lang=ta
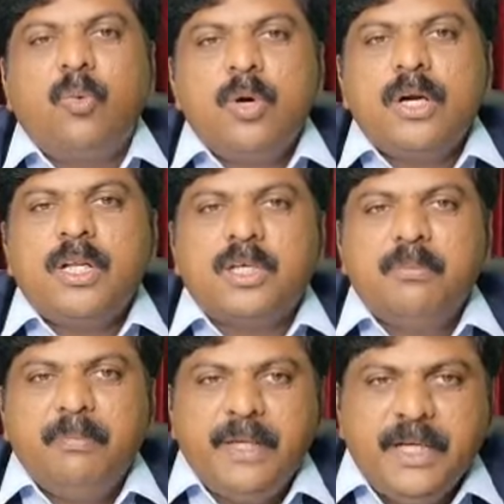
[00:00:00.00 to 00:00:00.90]

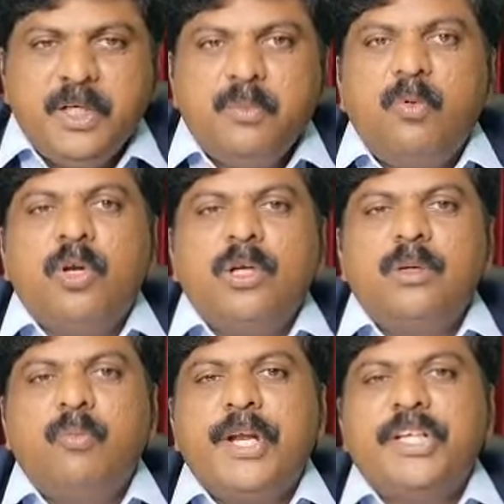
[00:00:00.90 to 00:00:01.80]
உங்களுக்கு மீண்டும் ஒரு
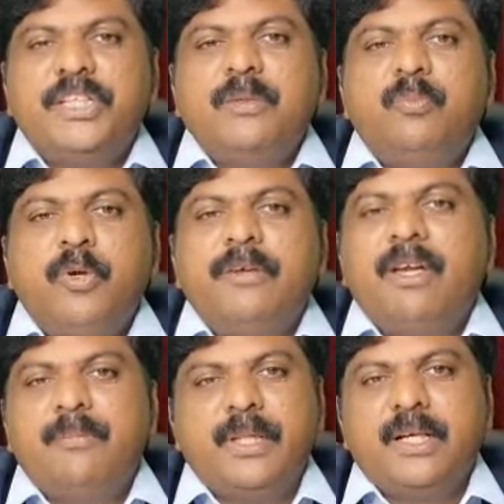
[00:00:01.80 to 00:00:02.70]
முயற்சி புரிய
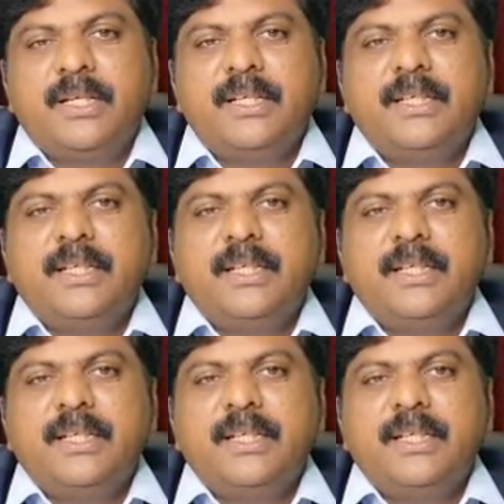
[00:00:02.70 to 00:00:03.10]
வைப்பதற்கு